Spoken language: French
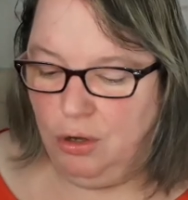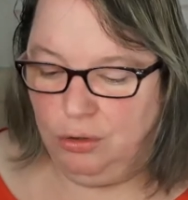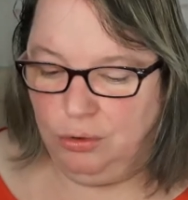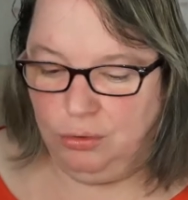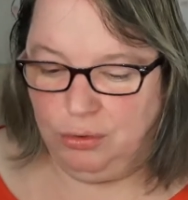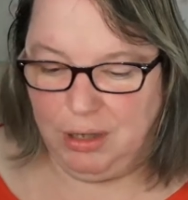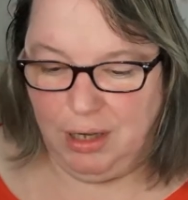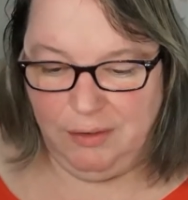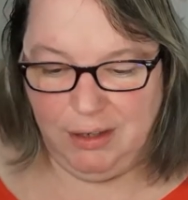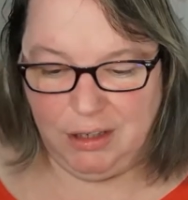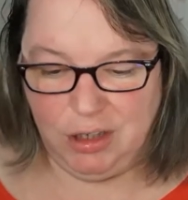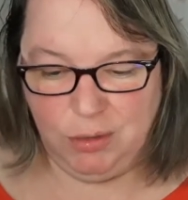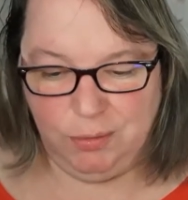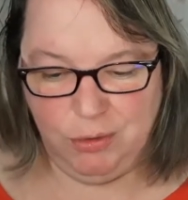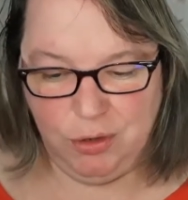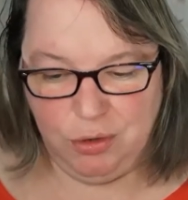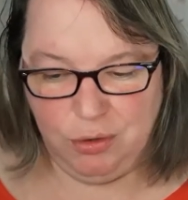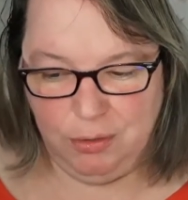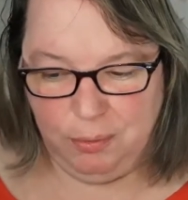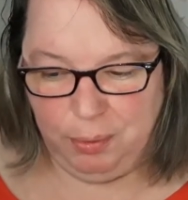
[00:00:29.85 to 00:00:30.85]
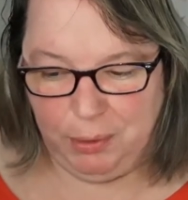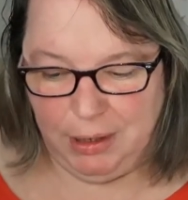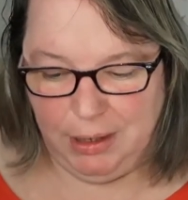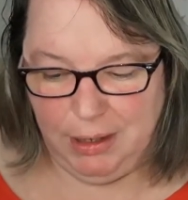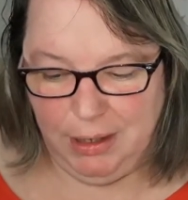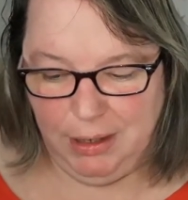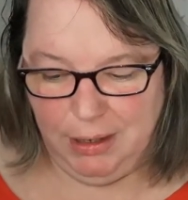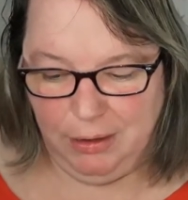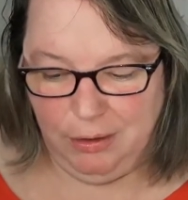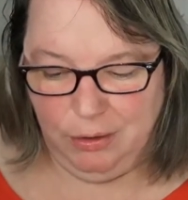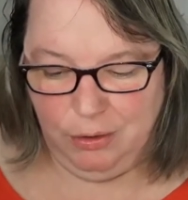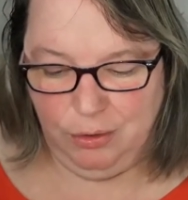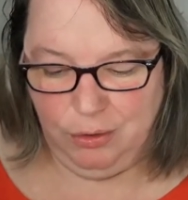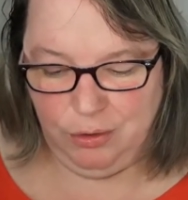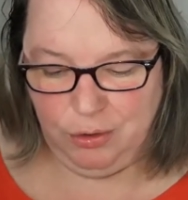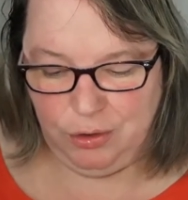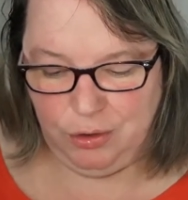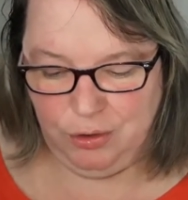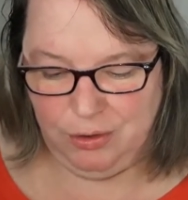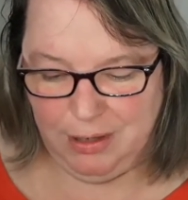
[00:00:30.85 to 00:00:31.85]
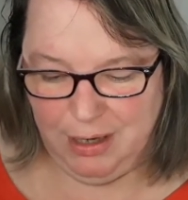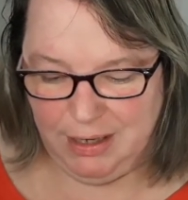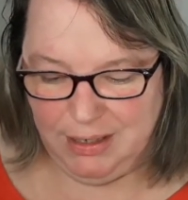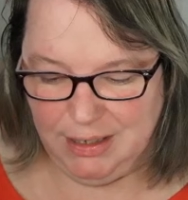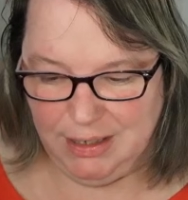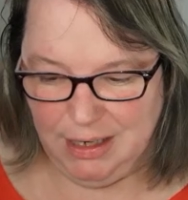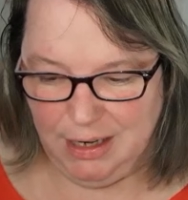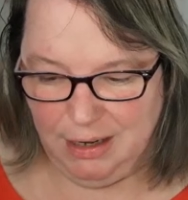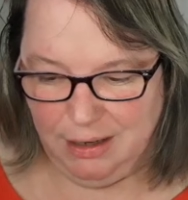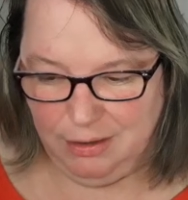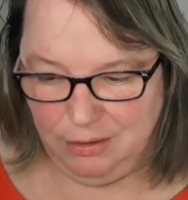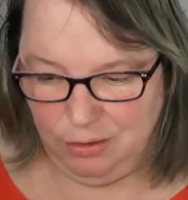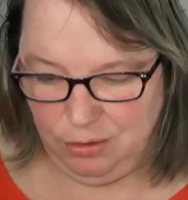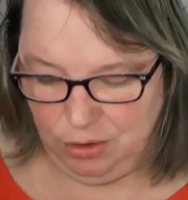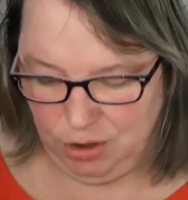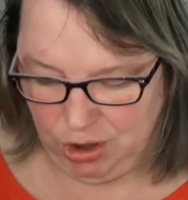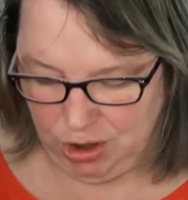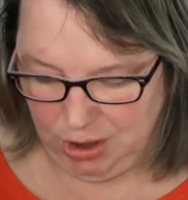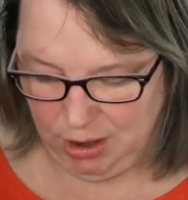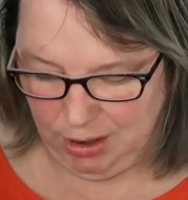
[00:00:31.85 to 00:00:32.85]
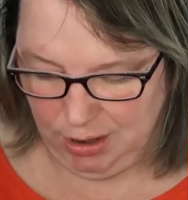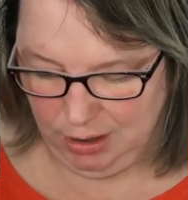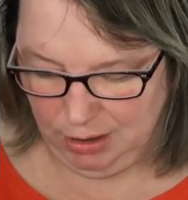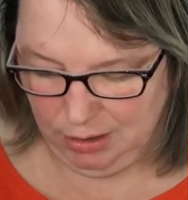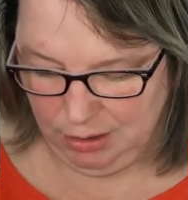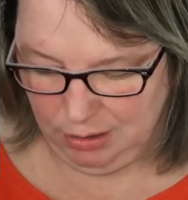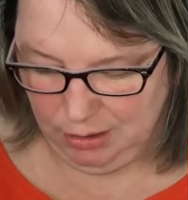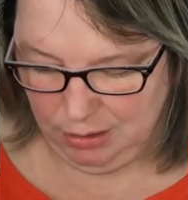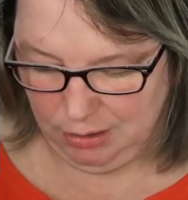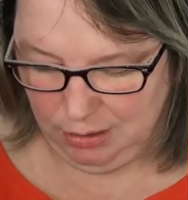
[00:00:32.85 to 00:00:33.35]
Donc avec, je me suis pris ce Dice là de chez